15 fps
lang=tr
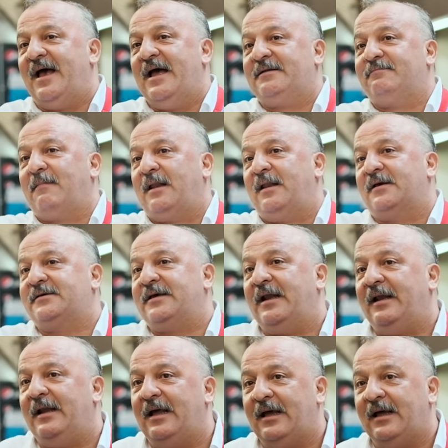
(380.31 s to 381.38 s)
Et, balık,
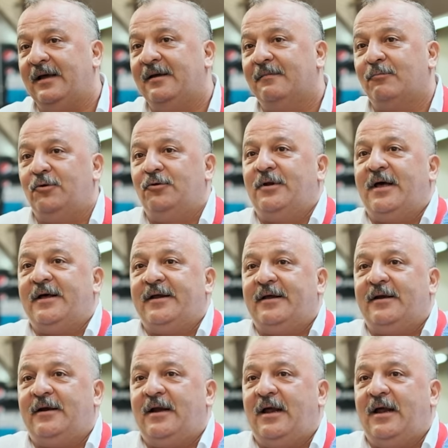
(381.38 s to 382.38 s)
kelle. Bunlar yenir